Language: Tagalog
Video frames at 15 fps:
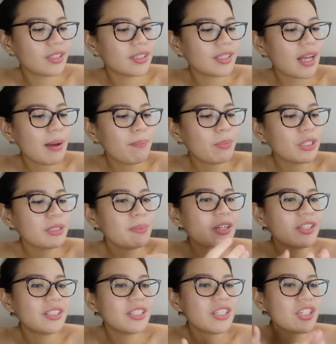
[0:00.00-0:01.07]
Tapos,
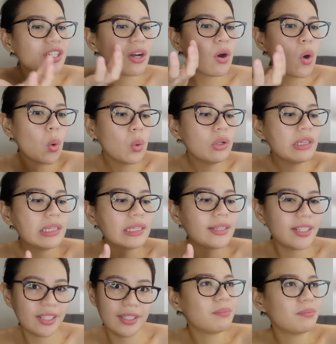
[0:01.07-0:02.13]
meron din siyang
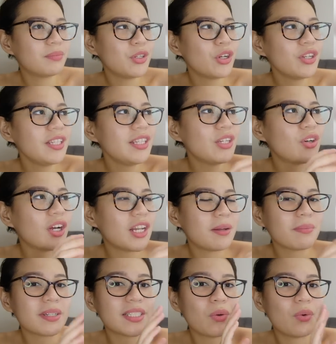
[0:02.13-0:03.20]
holder. Yun, hindi ko alam
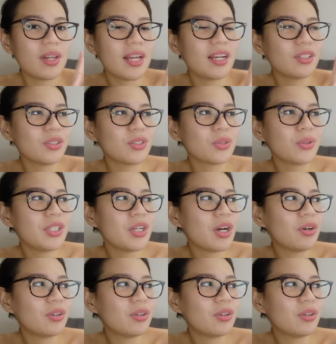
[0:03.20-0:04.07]
kasi wala doon. So, hindi ako